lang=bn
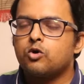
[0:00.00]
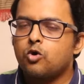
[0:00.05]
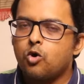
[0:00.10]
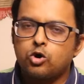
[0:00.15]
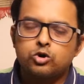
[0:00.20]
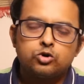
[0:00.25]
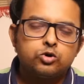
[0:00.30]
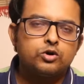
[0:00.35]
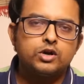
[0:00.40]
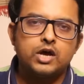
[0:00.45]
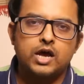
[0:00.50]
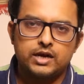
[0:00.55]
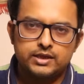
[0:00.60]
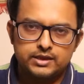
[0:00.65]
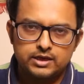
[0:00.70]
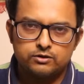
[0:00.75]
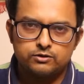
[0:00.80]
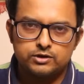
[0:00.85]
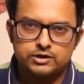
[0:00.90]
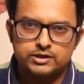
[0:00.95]
গঠন
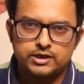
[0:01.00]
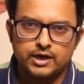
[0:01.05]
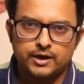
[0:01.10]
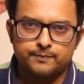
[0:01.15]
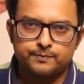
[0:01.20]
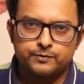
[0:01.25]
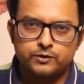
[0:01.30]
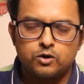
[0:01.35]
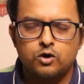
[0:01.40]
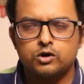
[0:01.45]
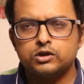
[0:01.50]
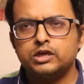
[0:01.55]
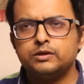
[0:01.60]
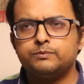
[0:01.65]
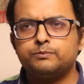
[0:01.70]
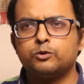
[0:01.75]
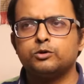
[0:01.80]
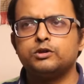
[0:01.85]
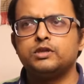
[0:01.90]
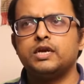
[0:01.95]
আলাদা হয়ে যায় অর্থাৎ
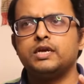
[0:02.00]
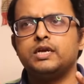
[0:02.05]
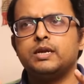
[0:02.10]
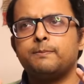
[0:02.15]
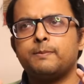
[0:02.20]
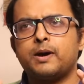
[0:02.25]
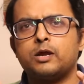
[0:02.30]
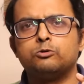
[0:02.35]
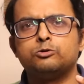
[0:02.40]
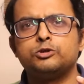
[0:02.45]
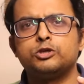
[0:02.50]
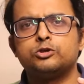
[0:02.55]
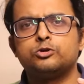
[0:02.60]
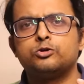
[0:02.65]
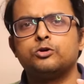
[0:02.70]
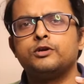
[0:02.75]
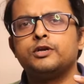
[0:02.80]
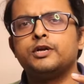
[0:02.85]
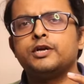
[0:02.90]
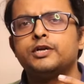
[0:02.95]
প্রত্যেকটা মানুষের
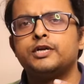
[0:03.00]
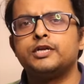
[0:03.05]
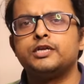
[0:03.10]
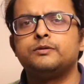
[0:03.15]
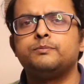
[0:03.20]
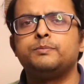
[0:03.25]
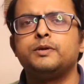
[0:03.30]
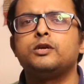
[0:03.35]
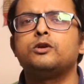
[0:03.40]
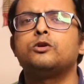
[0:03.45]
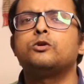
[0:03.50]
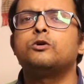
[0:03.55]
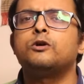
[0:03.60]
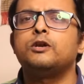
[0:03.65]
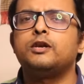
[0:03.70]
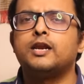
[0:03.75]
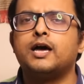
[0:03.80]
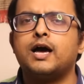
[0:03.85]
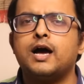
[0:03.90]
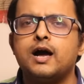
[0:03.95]
শরীরে হৃৎপিণ্ড
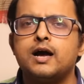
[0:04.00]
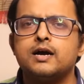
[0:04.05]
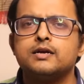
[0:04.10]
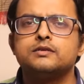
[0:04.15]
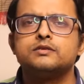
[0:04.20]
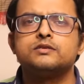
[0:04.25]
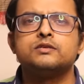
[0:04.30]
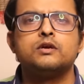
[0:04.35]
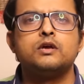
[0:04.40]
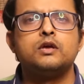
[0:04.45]
লাংস